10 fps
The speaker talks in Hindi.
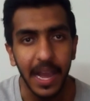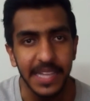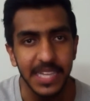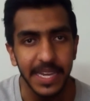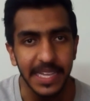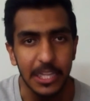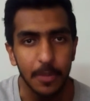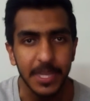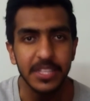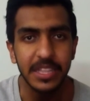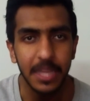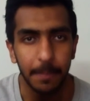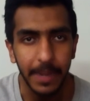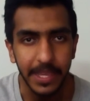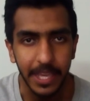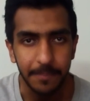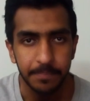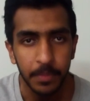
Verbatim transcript: आगे जाने की जरूरत मैचेस जीतने पड़ेंगे